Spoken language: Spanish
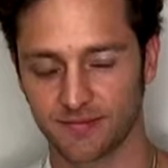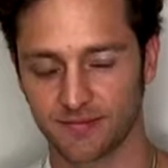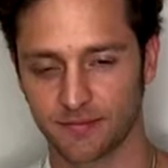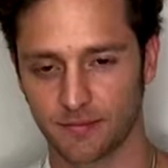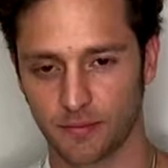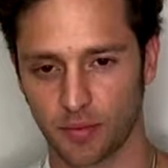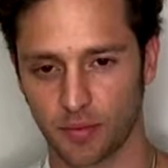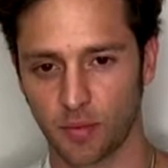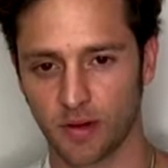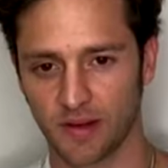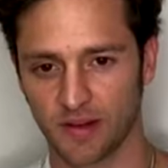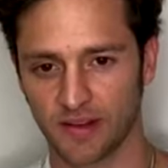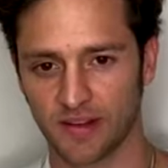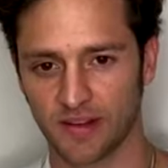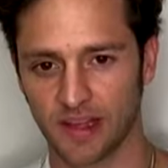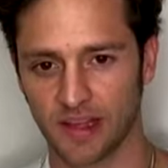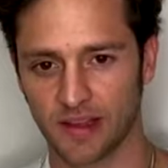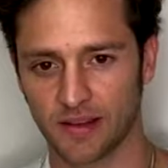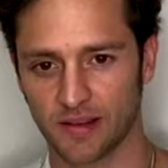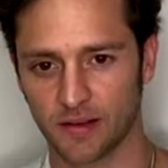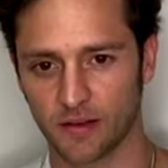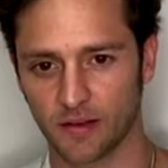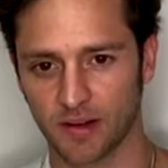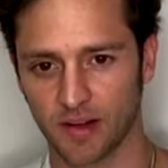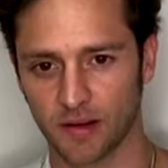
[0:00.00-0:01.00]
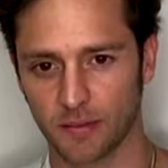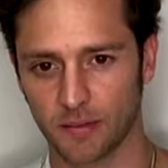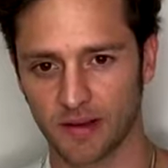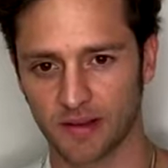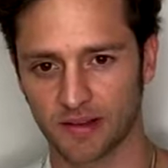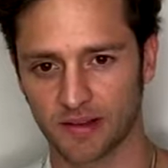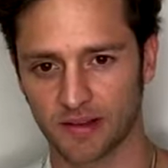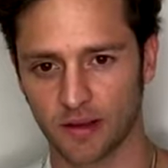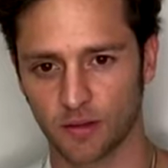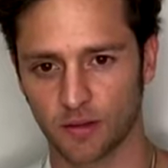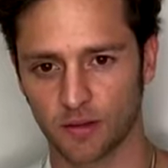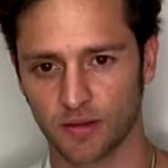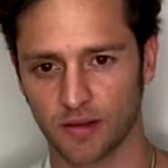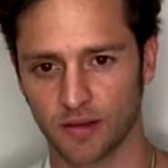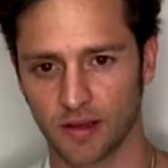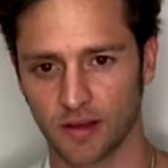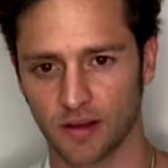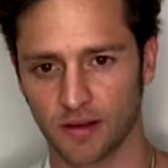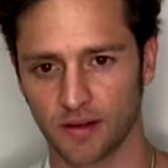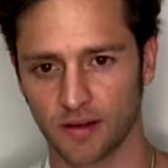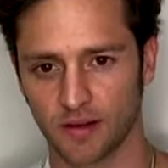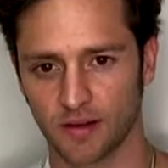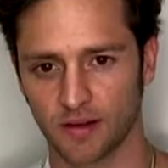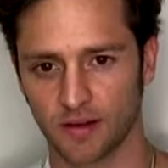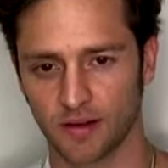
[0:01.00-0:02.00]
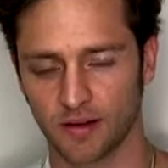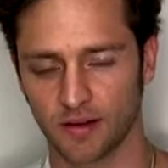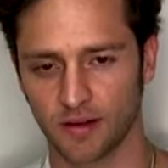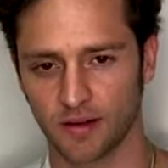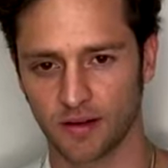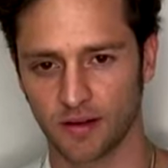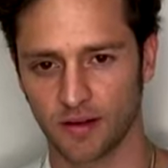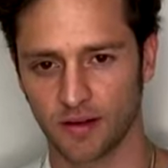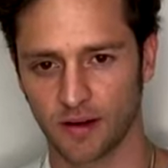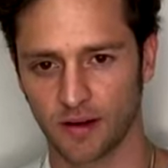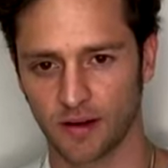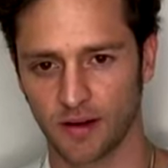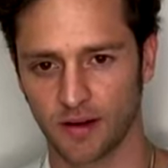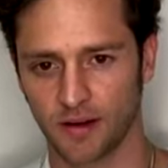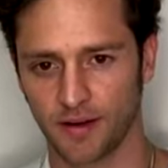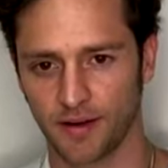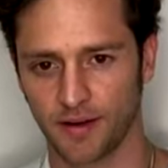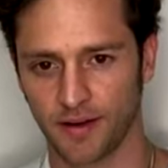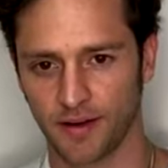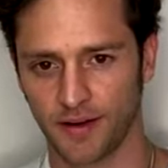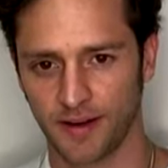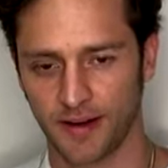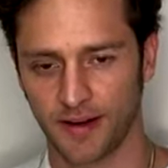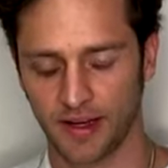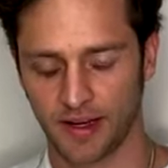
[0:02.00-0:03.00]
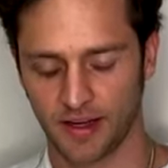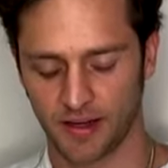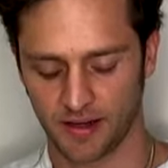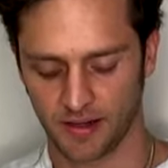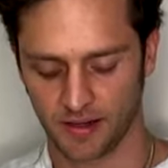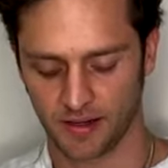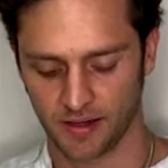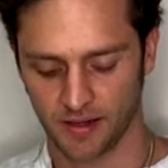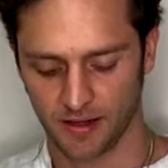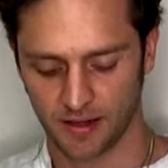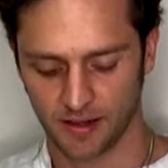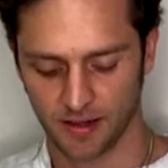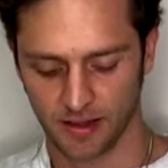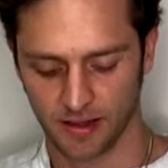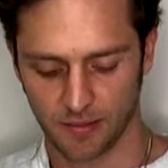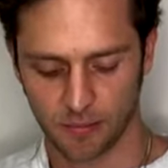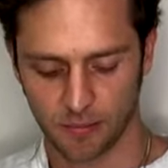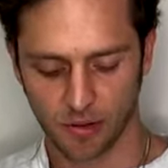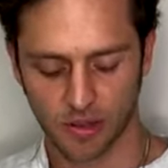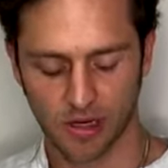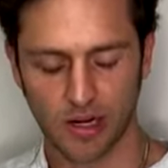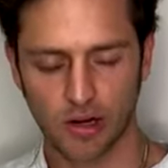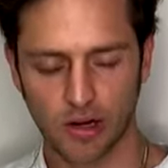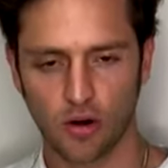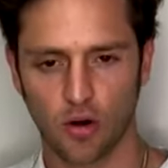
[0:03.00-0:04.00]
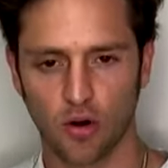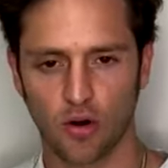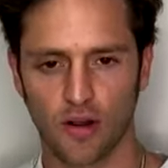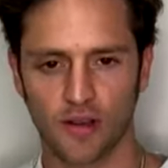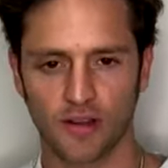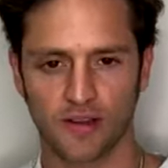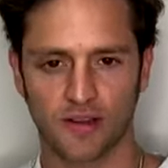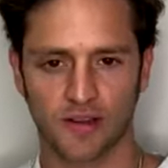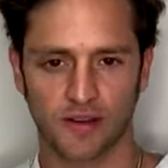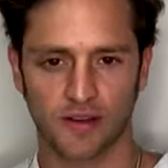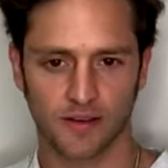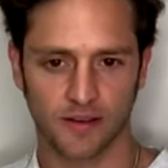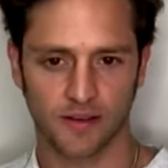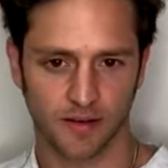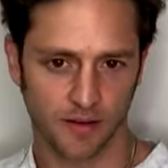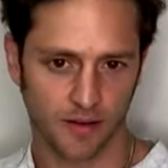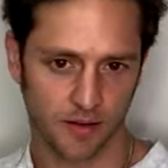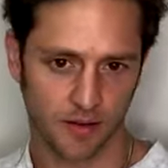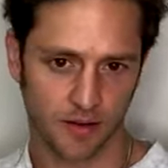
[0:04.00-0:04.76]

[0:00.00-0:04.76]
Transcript: publicidad es lo que más te gusta mhm ¿Y por qué no lo haces?